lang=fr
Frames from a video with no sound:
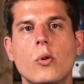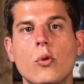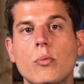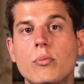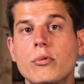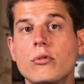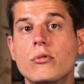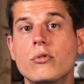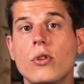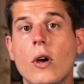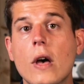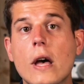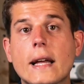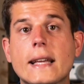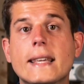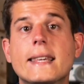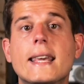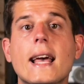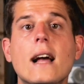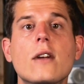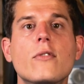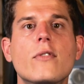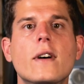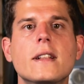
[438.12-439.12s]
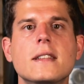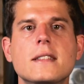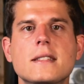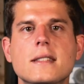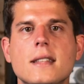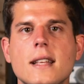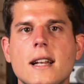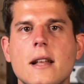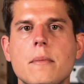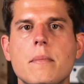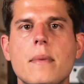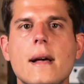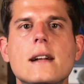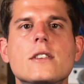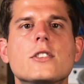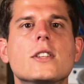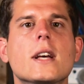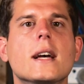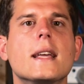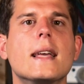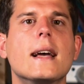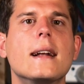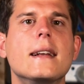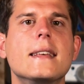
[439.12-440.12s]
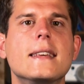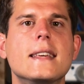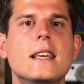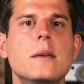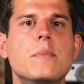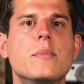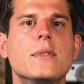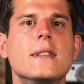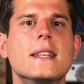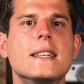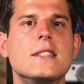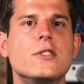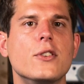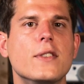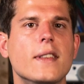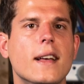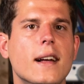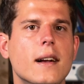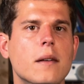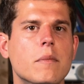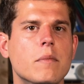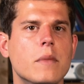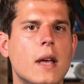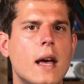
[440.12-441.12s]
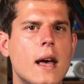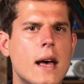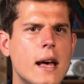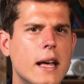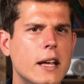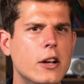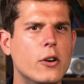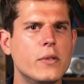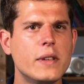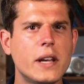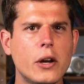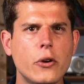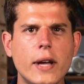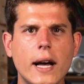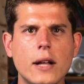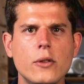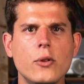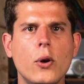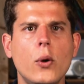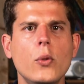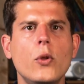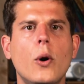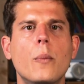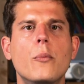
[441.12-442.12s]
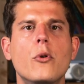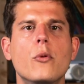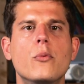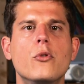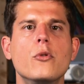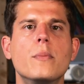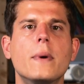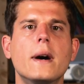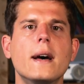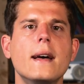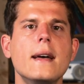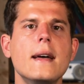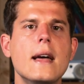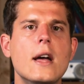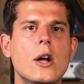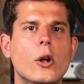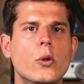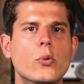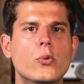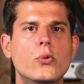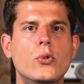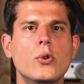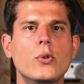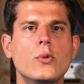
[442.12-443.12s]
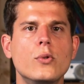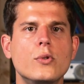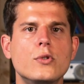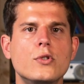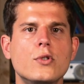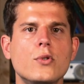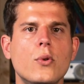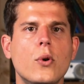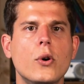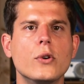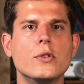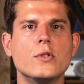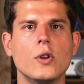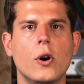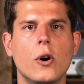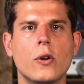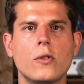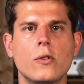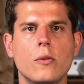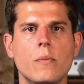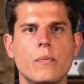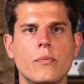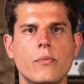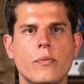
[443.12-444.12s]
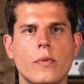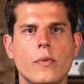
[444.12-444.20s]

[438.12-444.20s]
Le but, galvaniser les Belges derrière l'équipe nationale. Et en y regardant d'un peu plus près, deux notions ressortent.